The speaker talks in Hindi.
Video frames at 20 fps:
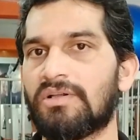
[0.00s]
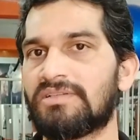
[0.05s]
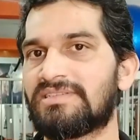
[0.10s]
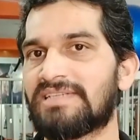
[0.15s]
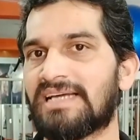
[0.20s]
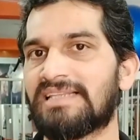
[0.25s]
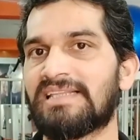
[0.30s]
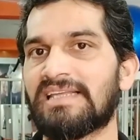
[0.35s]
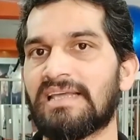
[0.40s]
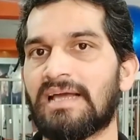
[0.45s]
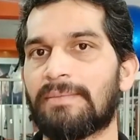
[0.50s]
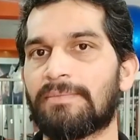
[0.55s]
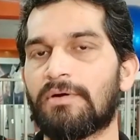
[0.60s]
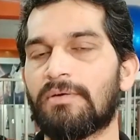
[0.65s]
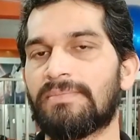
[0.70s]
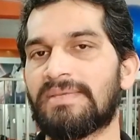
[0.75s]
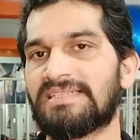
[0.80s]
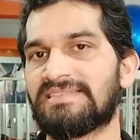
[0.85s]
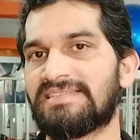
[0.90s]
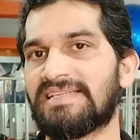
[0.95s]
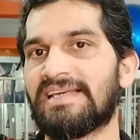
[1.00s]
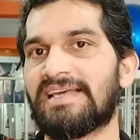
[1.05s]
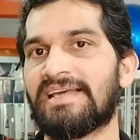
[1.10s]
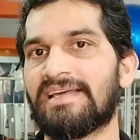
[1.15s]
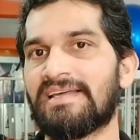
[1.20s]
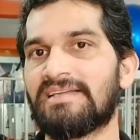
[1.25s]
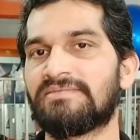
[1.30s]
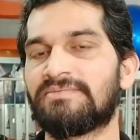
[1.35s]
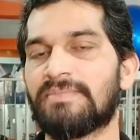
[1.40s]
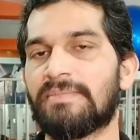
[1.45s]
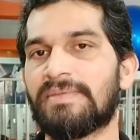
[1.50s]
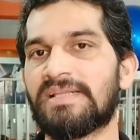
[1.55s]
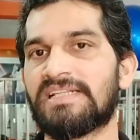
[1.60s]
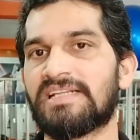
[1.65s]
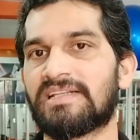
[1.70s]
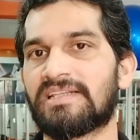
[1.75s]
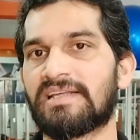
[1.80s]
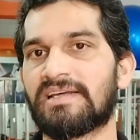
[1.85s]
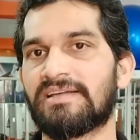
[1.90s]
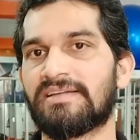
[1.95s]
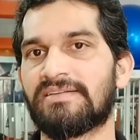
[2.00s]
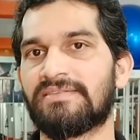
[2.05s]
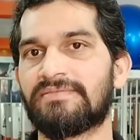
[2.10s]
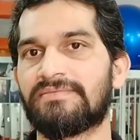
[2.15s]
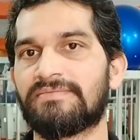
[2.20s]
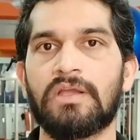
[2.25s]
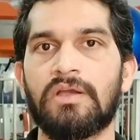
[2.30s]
और साथ ही आपको बी मिल जाता है